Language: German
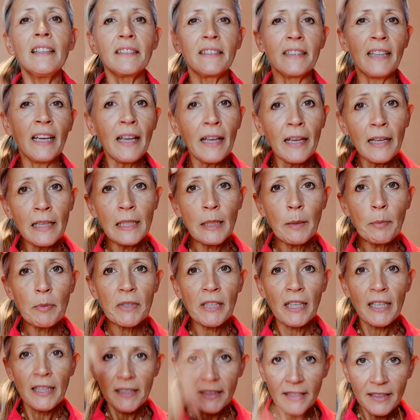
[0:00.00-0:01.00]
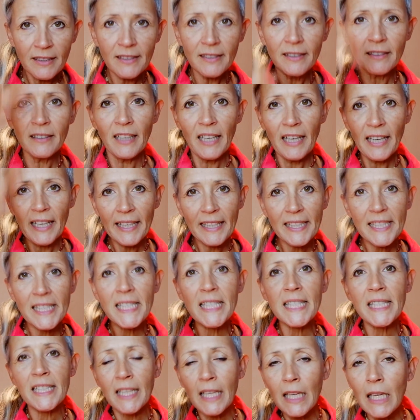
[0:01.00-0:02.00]
der erlebt halt diese
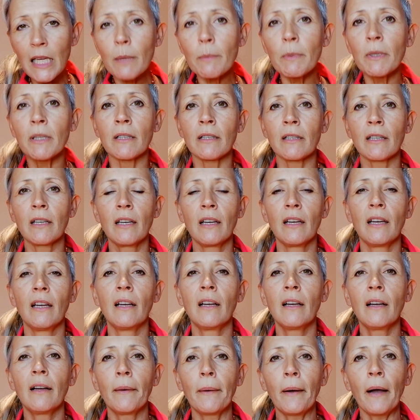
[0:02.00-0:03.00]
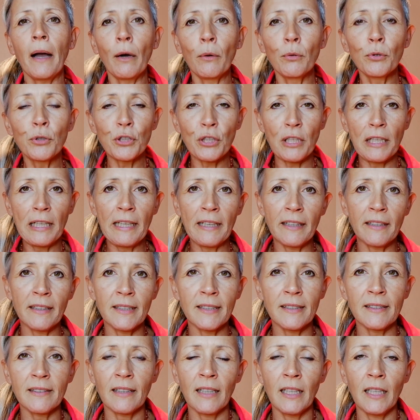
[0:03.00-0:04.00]
extremen Ausschläge
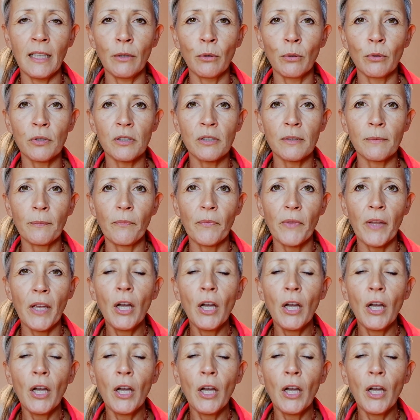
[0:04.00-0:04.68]
des Egos.